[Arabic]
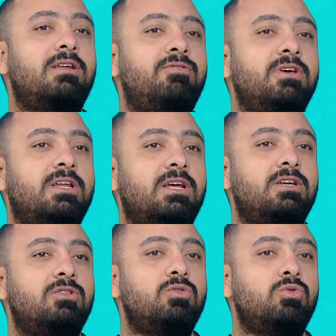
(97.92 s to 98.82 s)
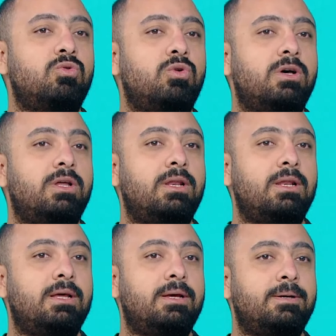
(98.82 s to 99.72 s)
الفكره انه
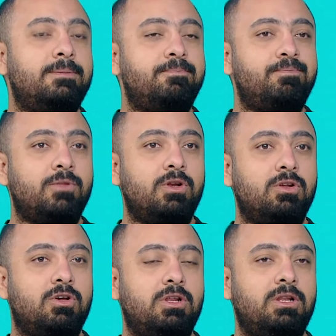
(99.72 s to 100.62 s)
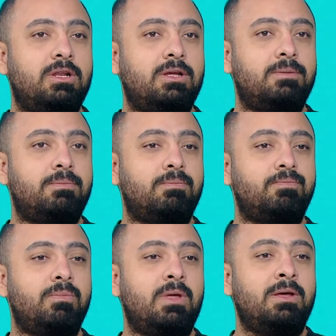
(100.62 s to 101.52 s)
ال ال ال
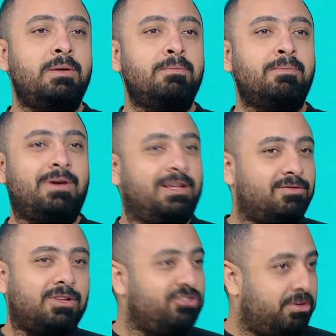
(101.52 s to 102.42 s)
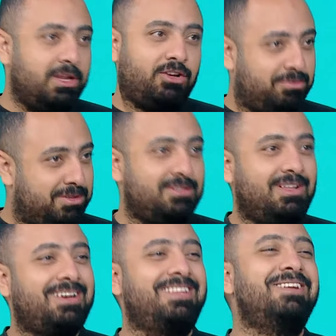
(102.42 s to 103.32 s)
ما هي تفضل جميله عشان بس
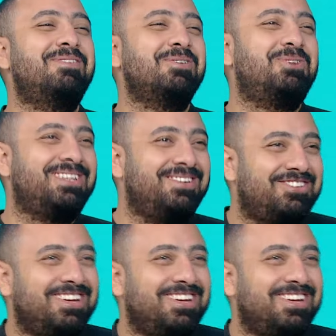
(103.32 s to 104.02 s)
ناكد الموضوع ده مش